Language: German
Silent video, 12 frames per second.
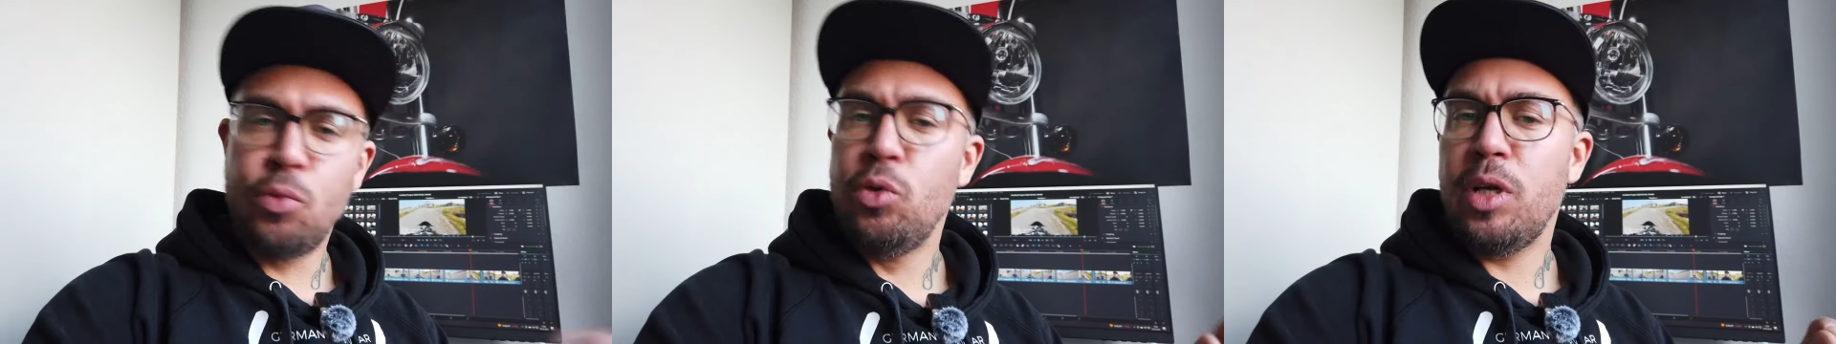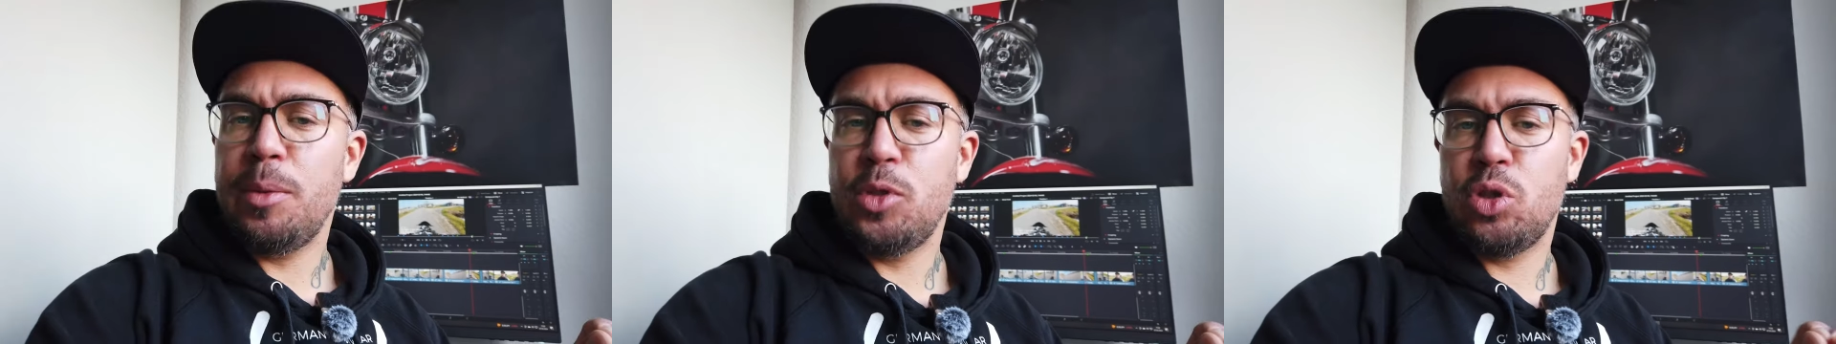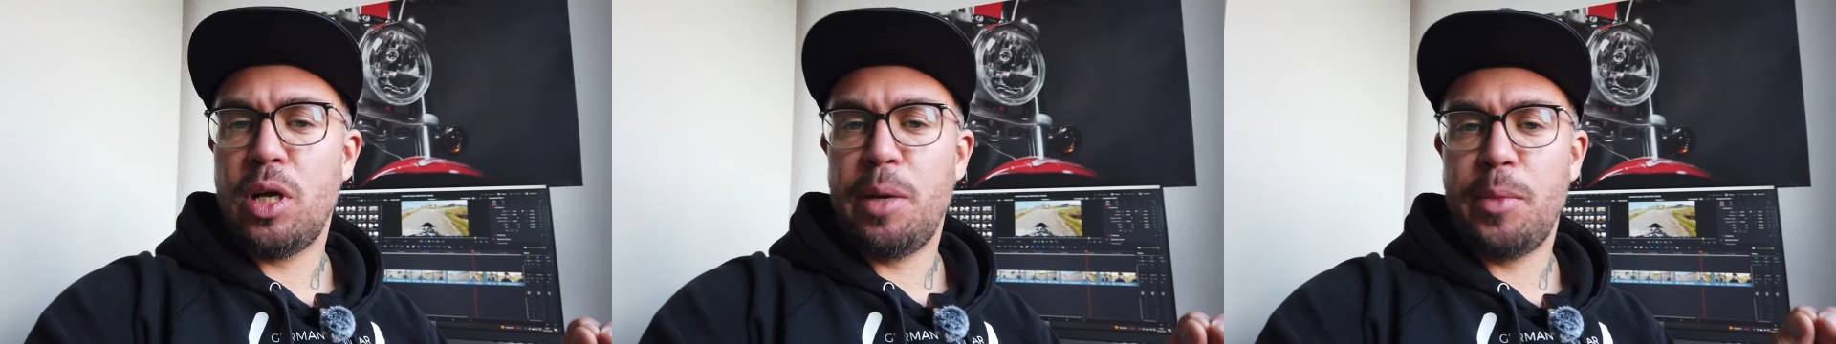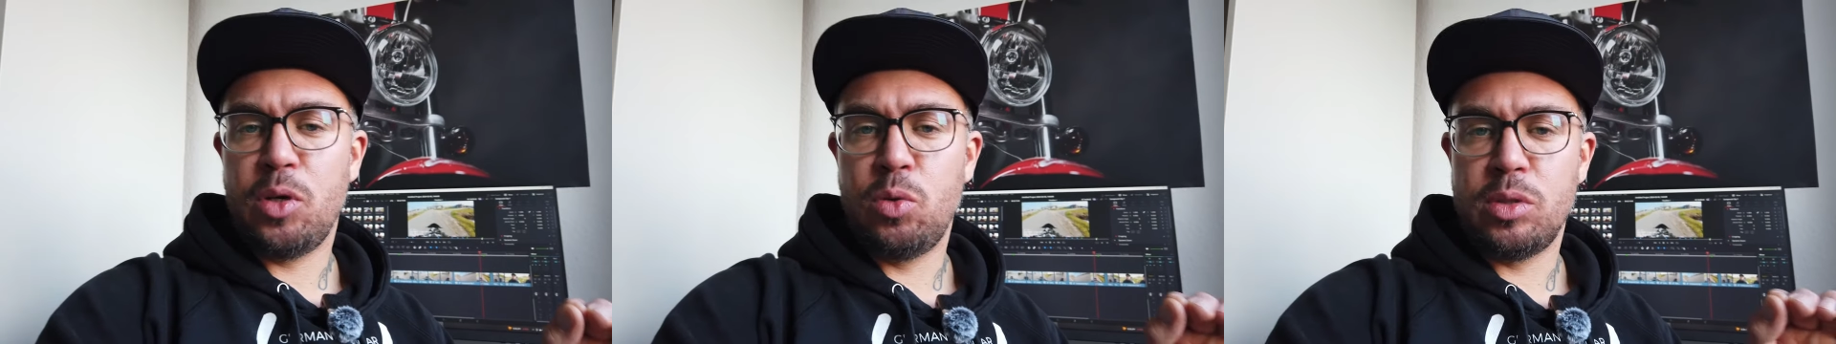Vorhin habe ich schon
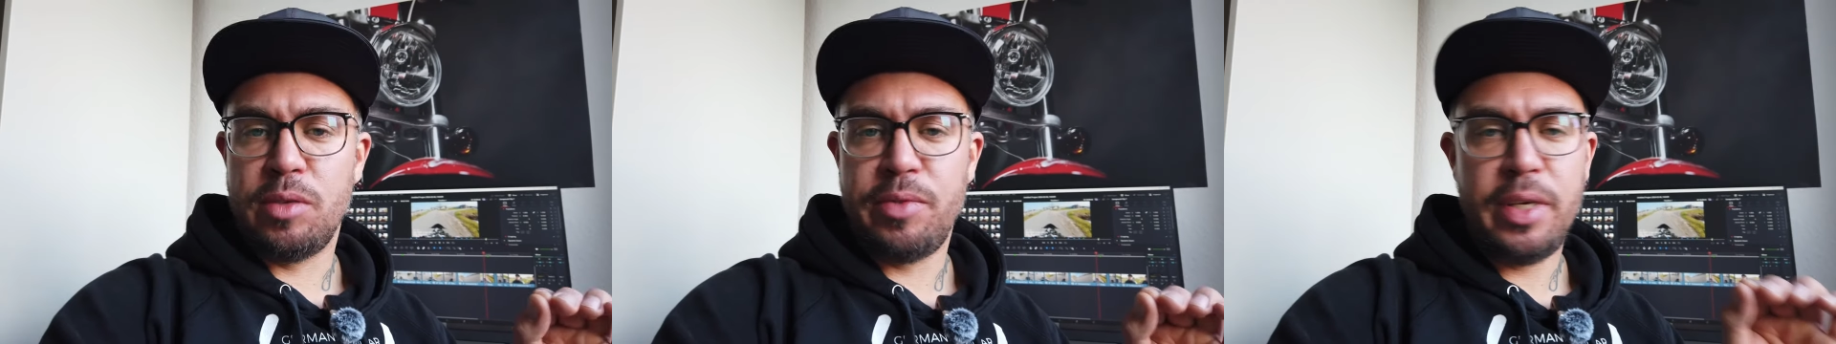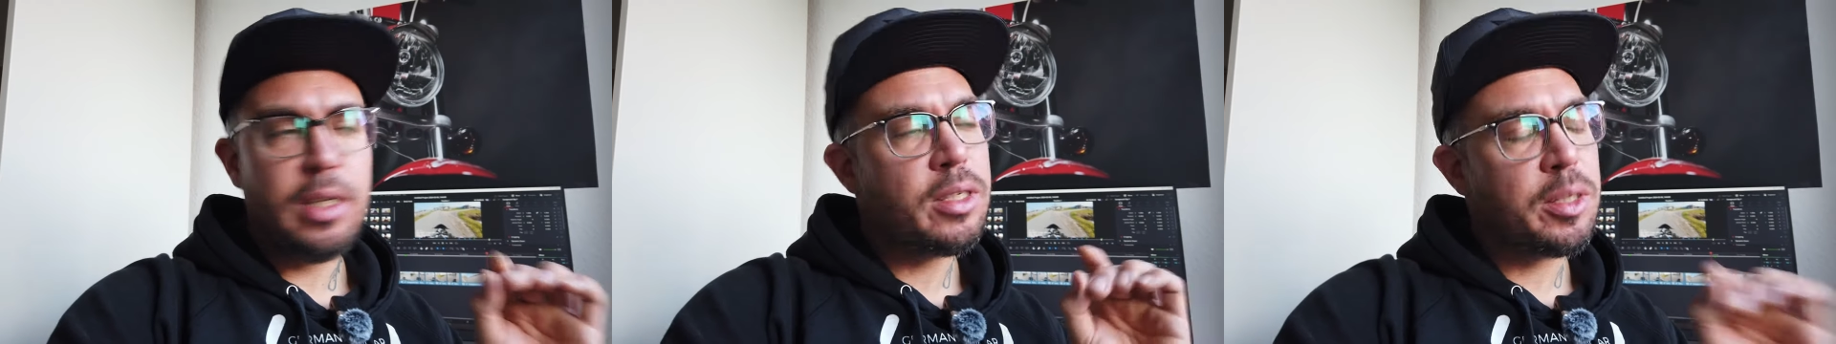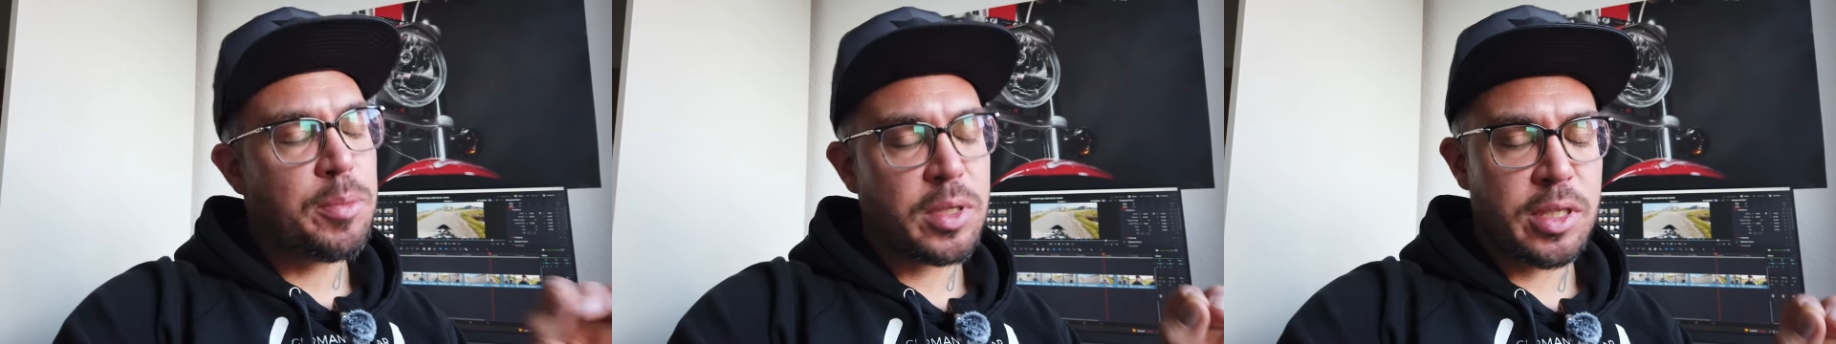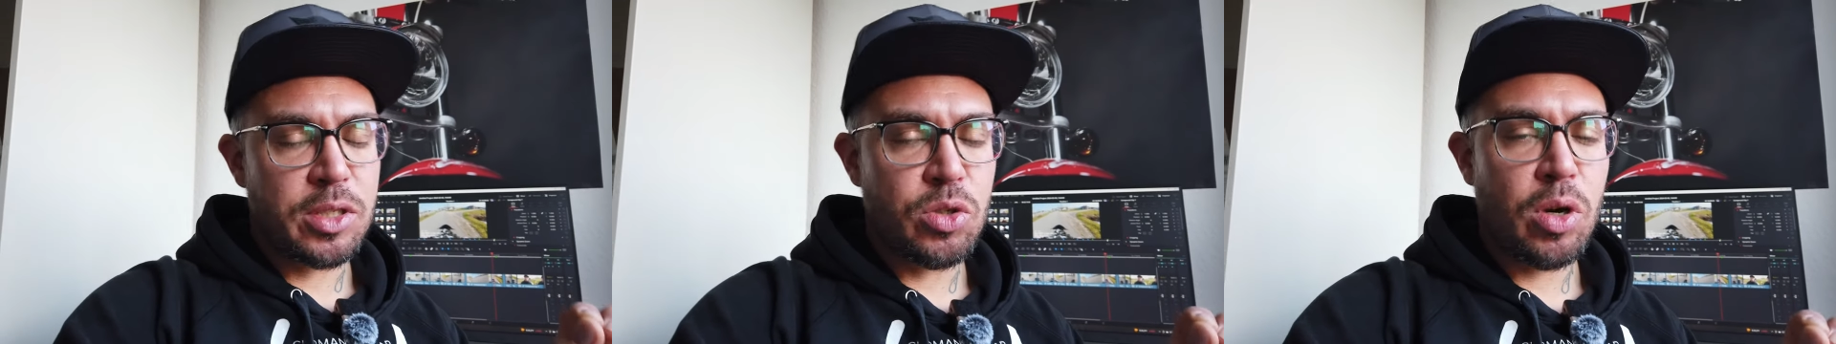einmal kurz erwähnt, ich
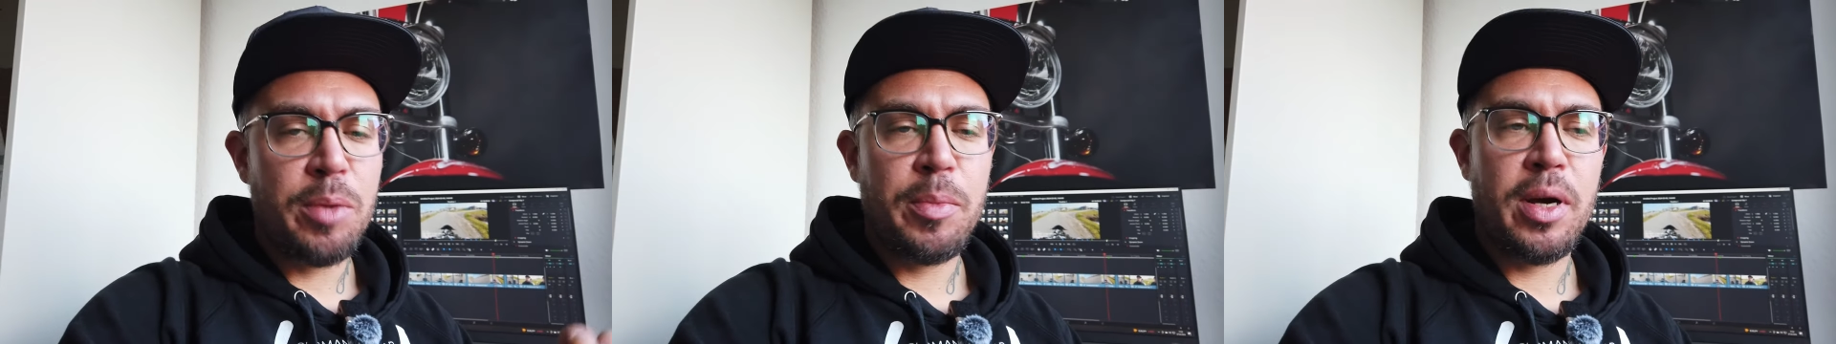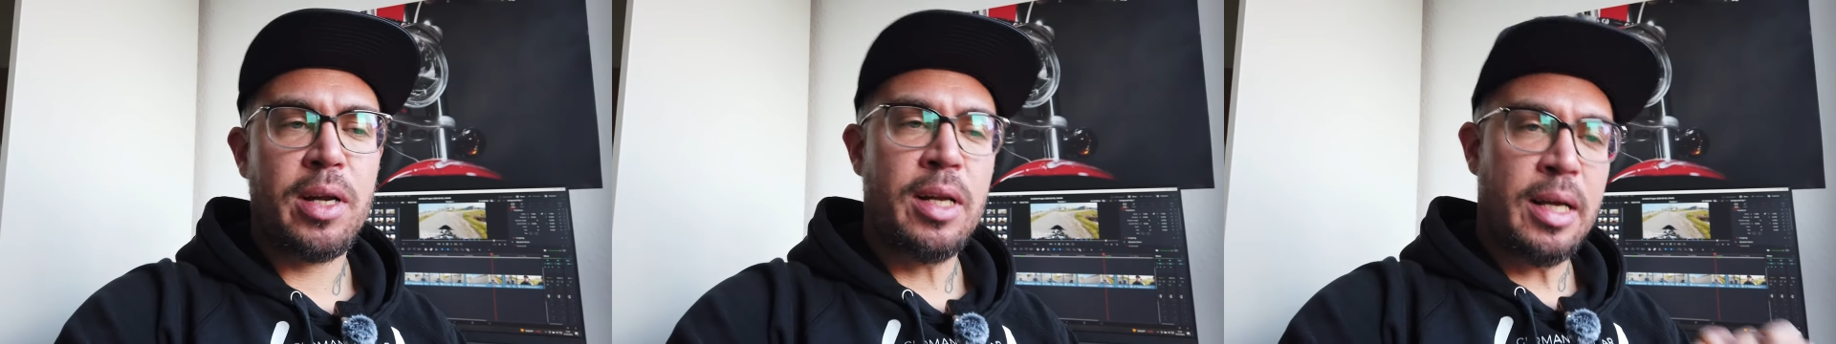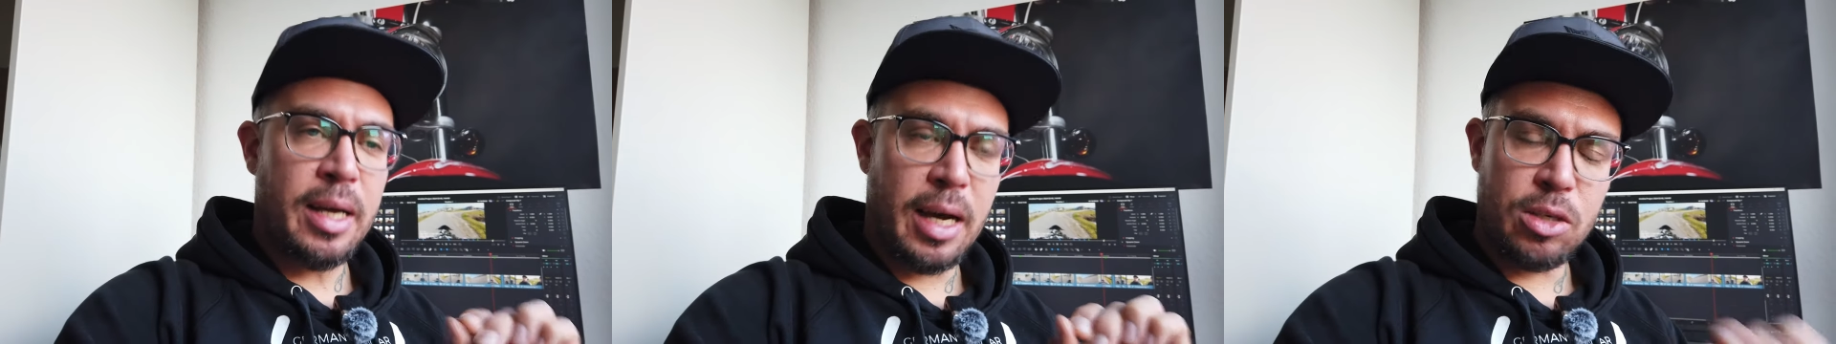mache es jetzt noch einmal.